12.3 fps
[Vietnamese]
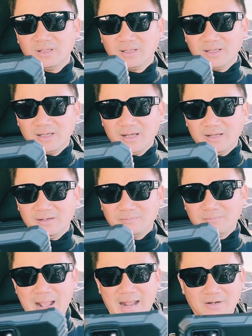Đó,
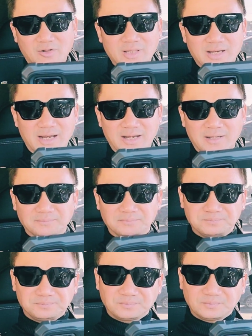bà Hằng nói thế này nè.
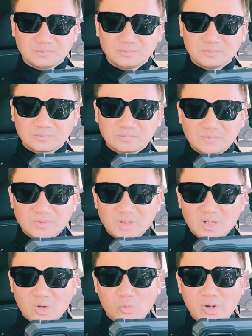
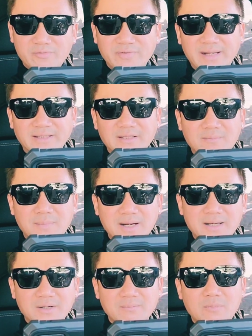Quý vị thân
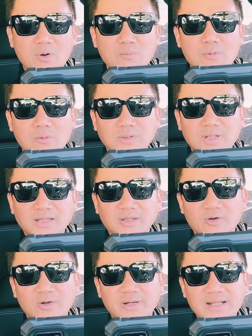mến, mùng một Tết
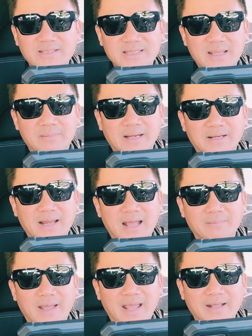tôi đi xem anh
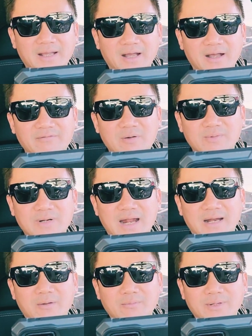Đàm hát ở phòng
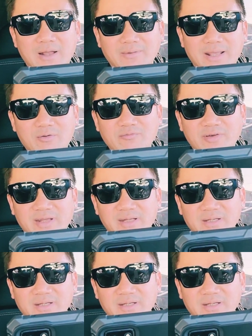trà Đồng Giao nhé quý vị.